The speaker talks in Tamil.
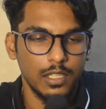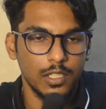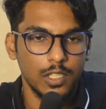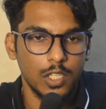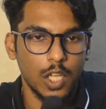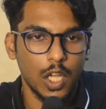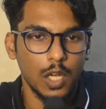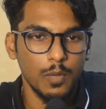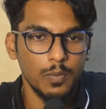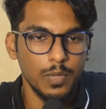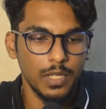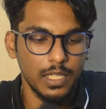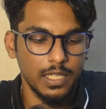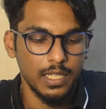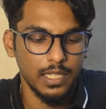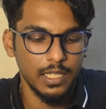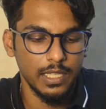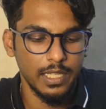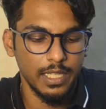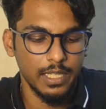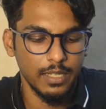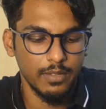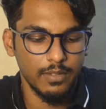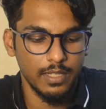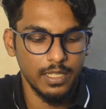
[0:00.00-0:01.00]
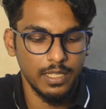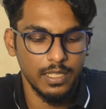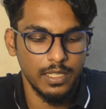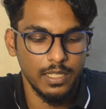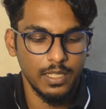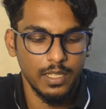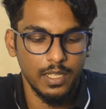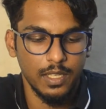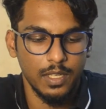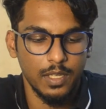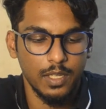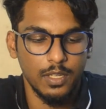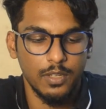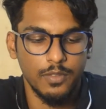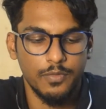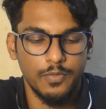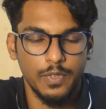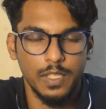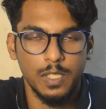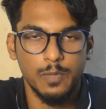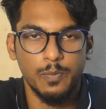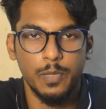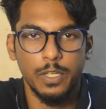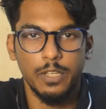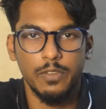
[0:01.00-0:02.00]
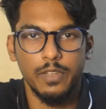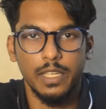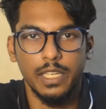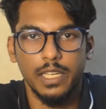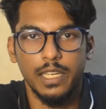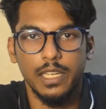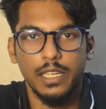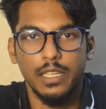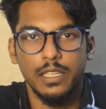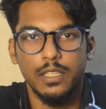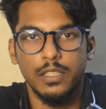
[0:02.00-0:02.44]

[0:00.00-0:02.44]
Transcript: டாப்பில் தான் நீங்கள் வந்து ஃபிக்ஸ் பண்ணுவீங்க